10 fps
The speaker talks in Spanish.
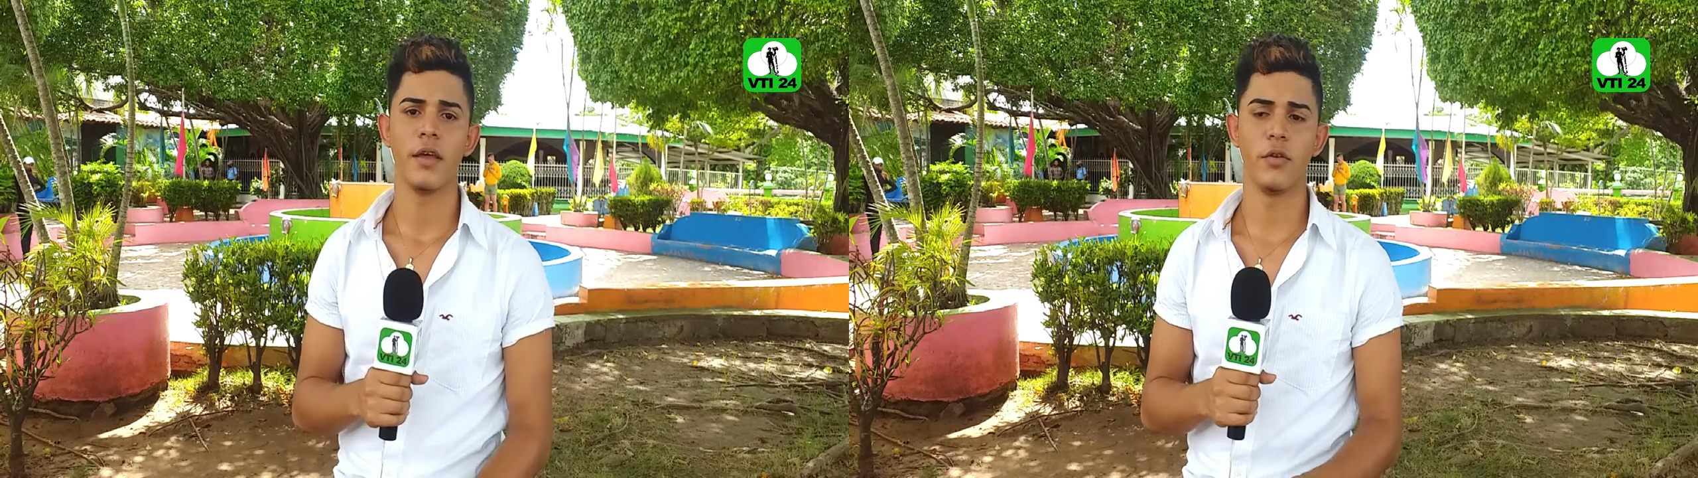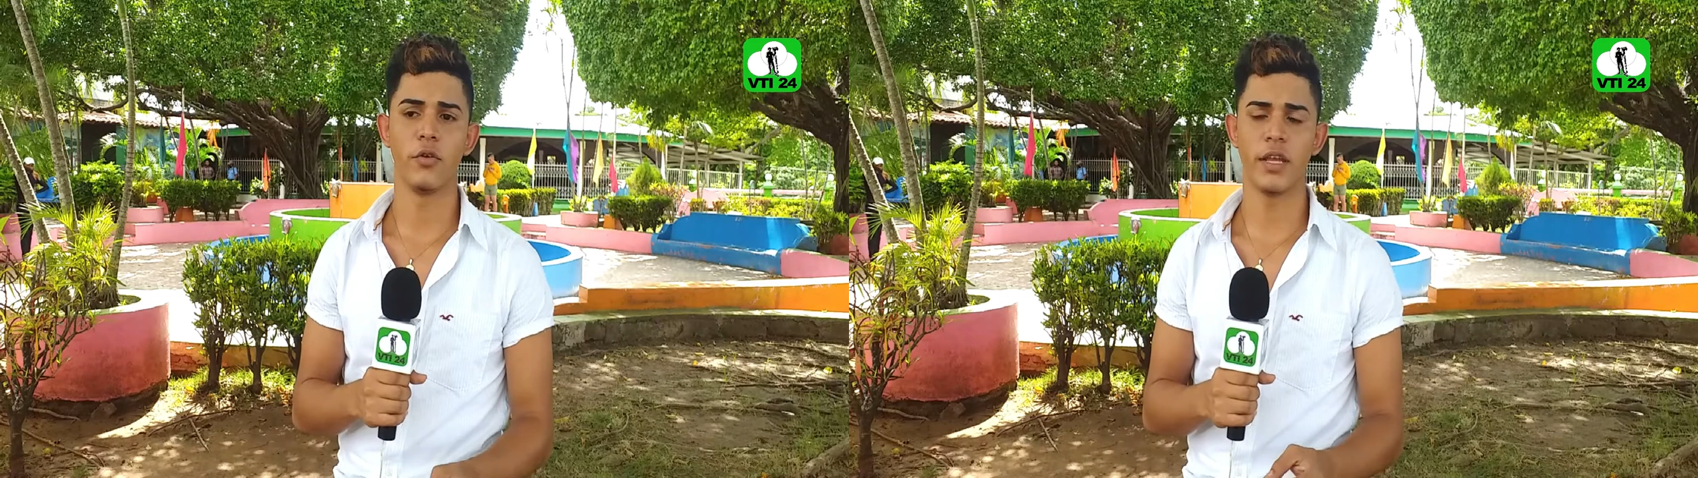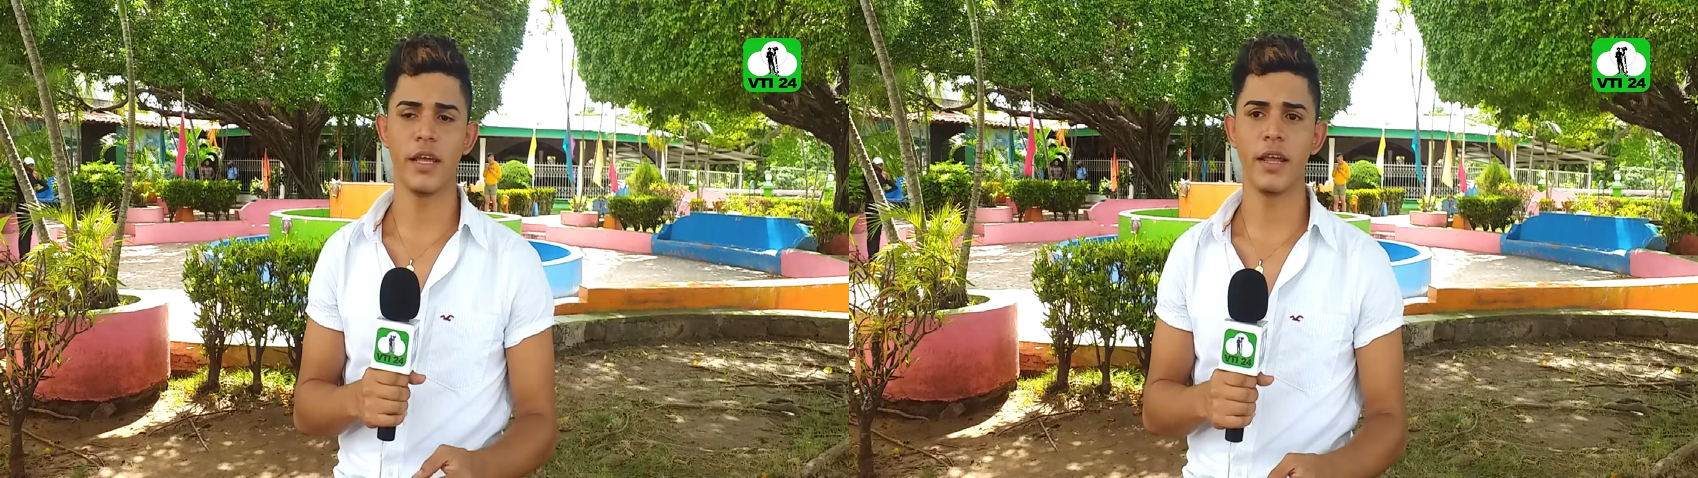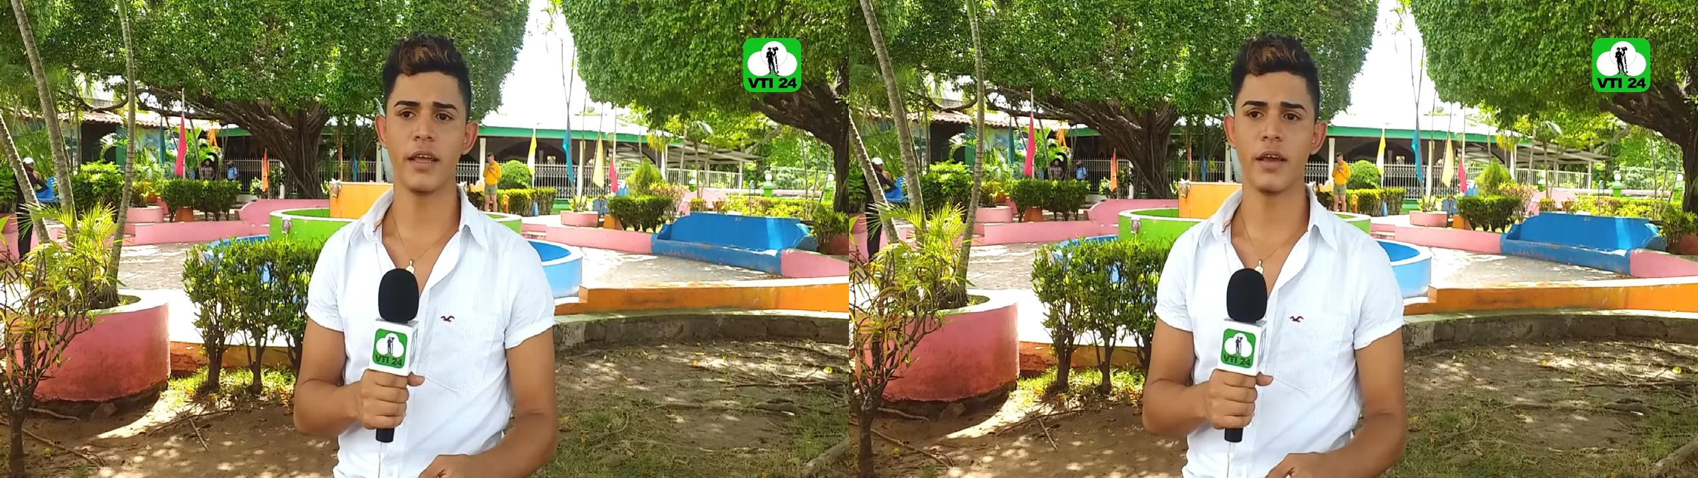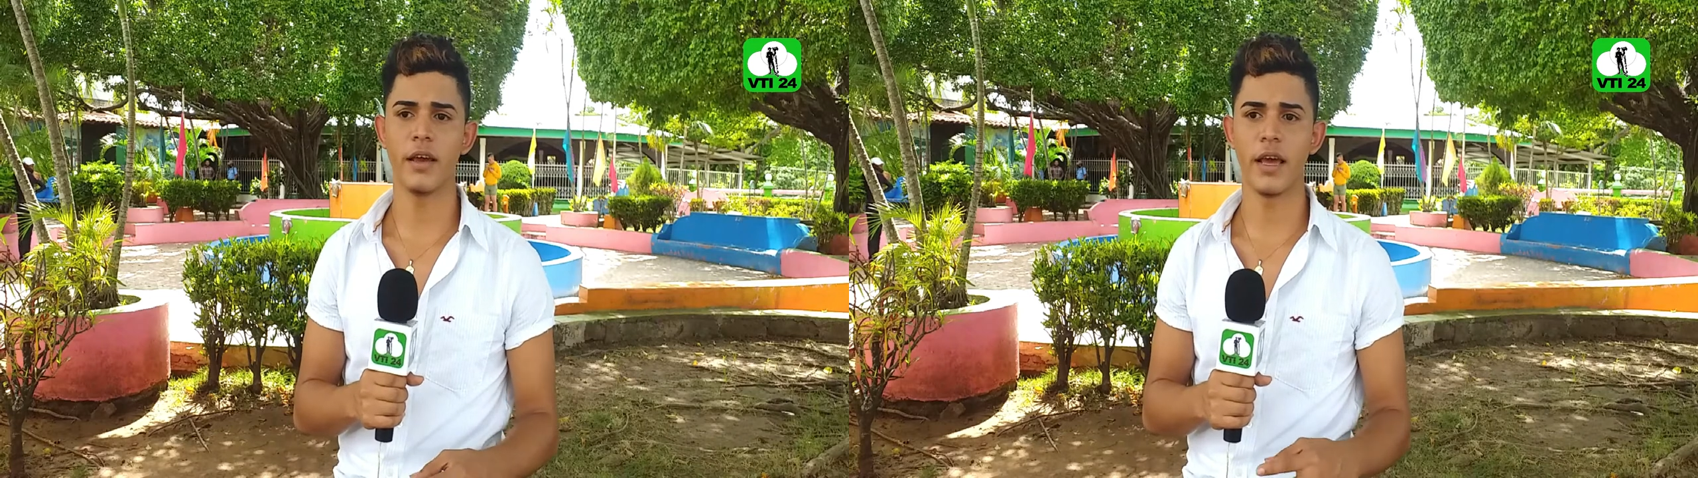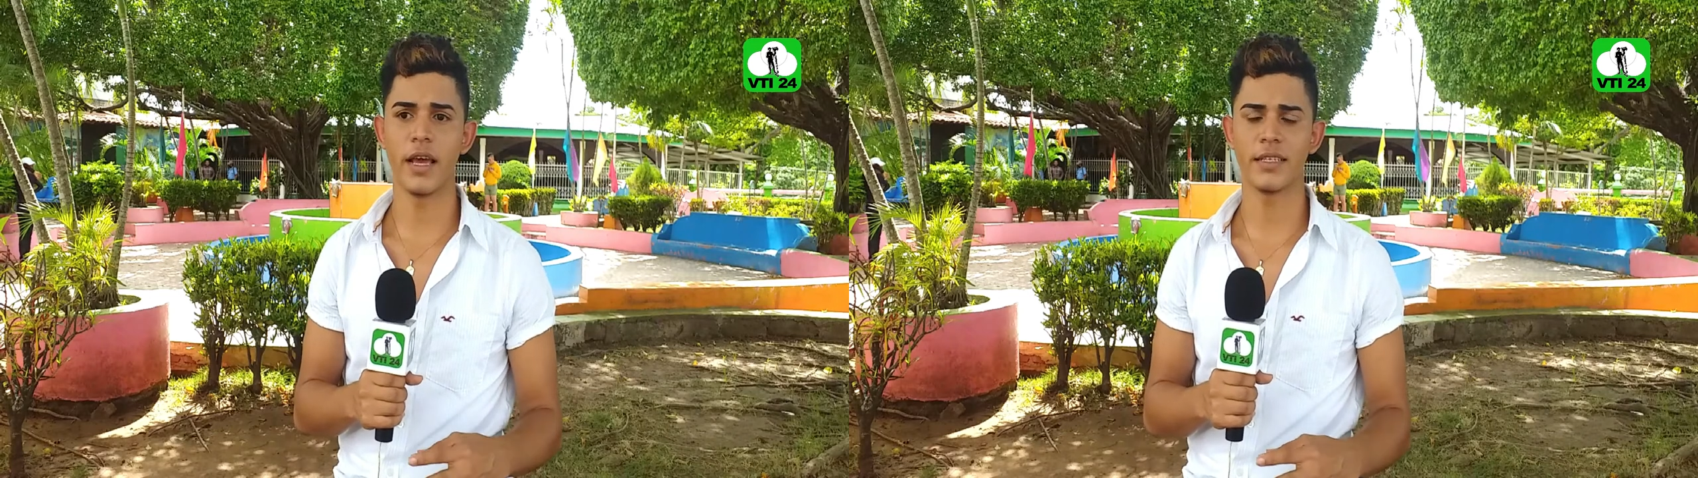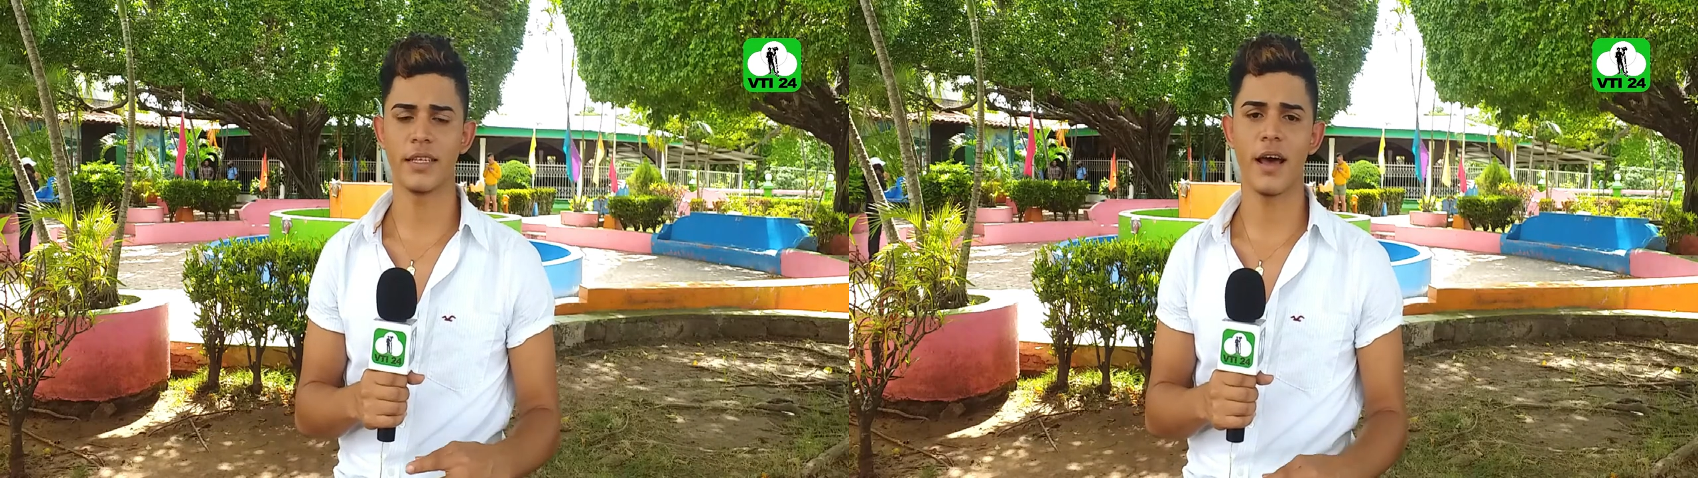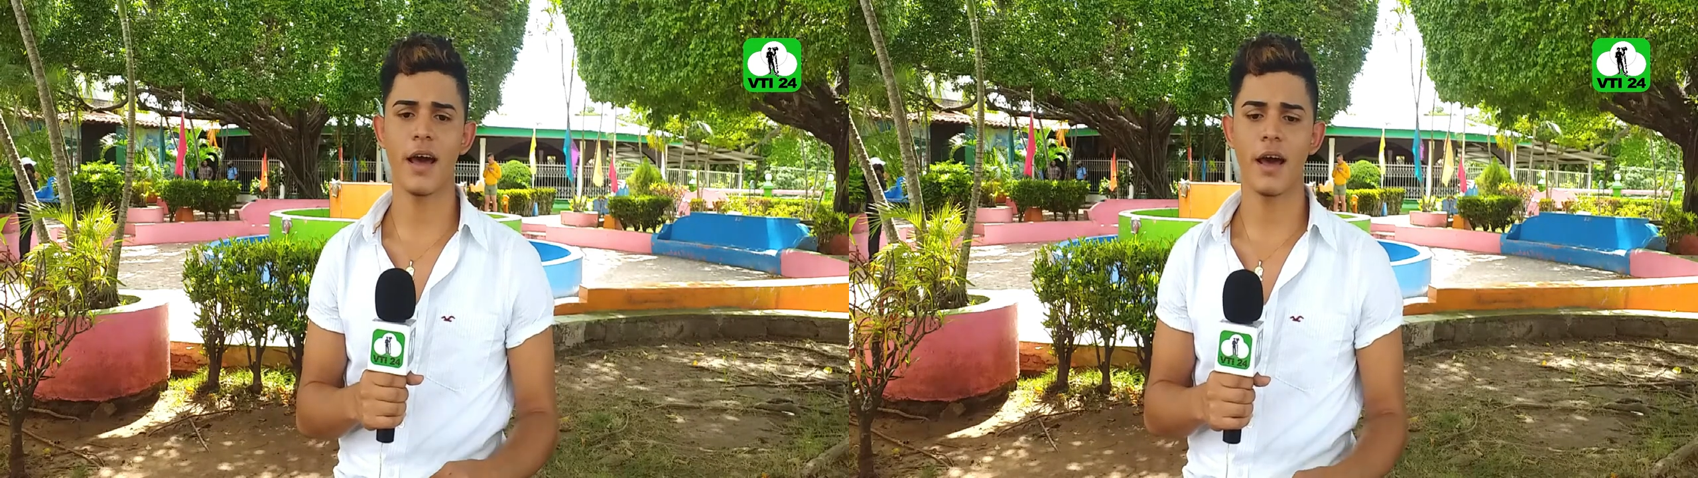No tienen
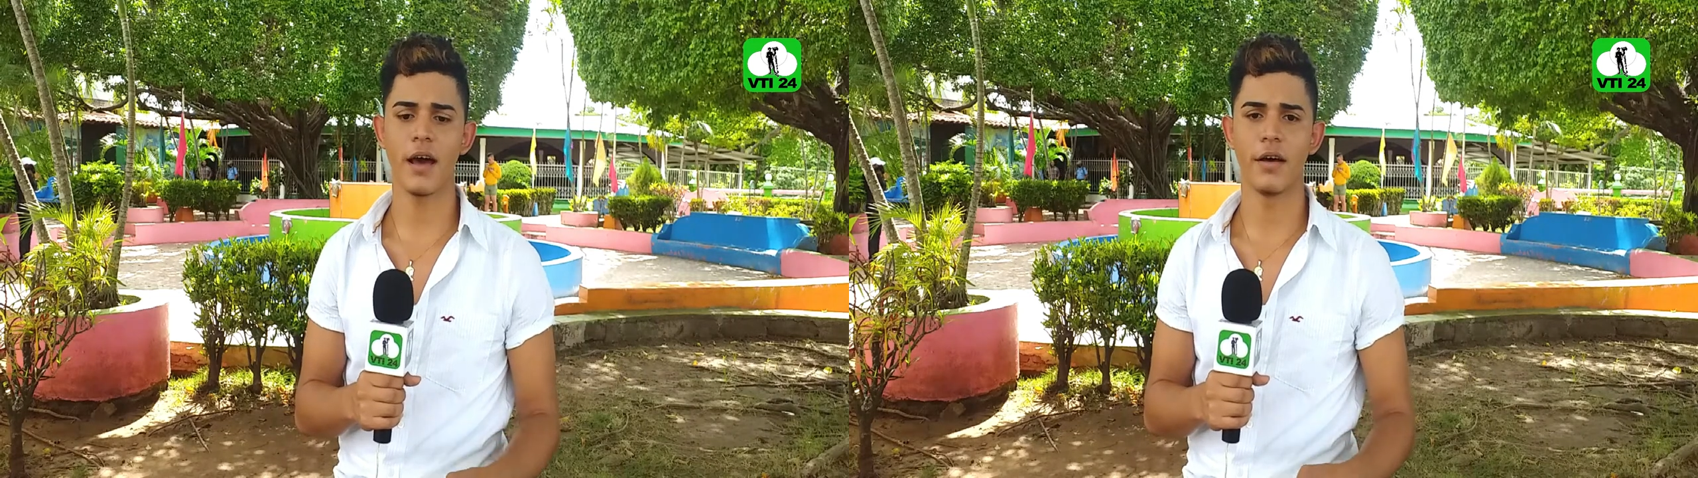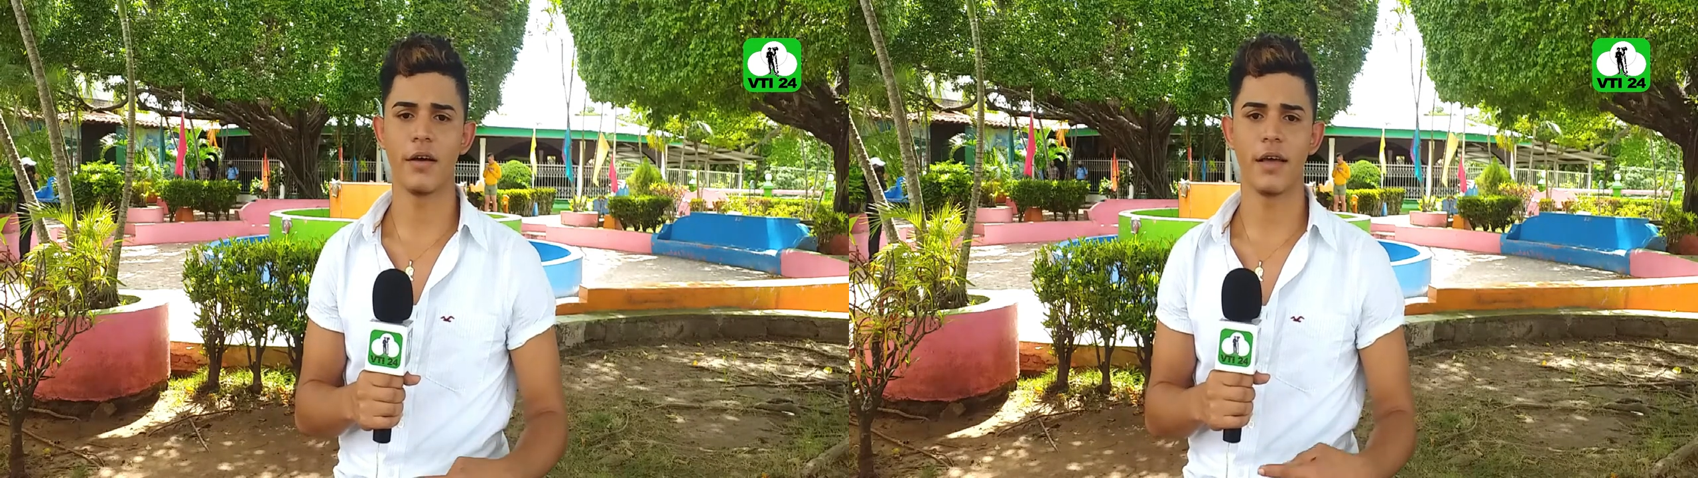esa